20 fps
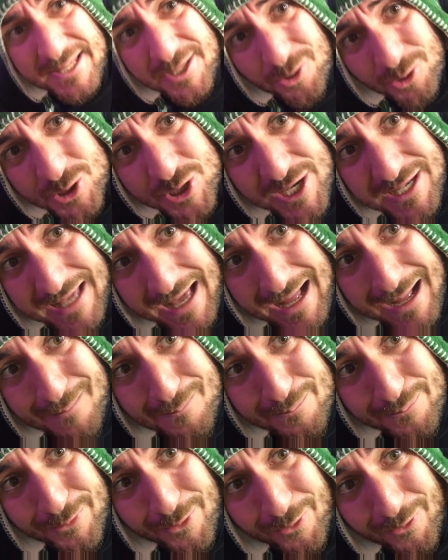Io ci
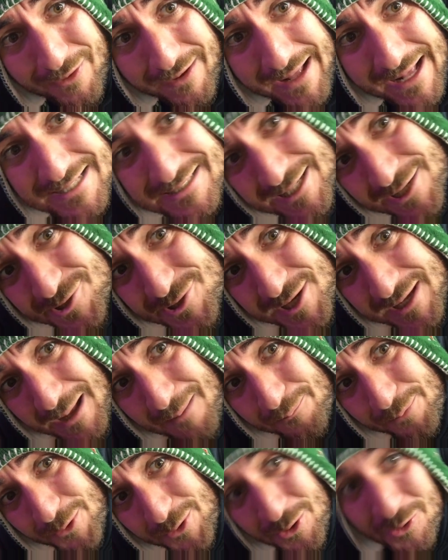campo e se ci
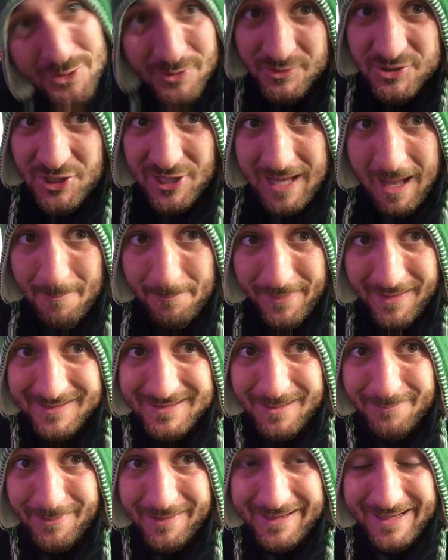campo io ci campa
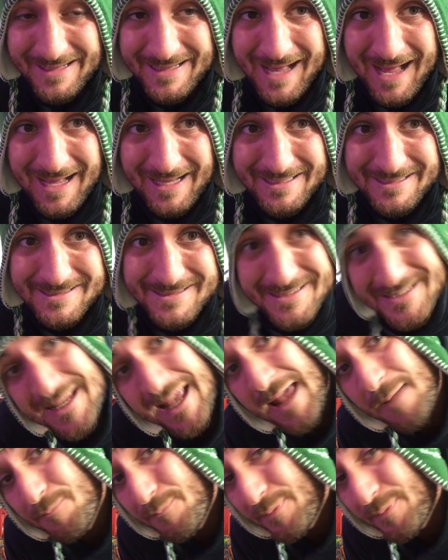anche Paradise e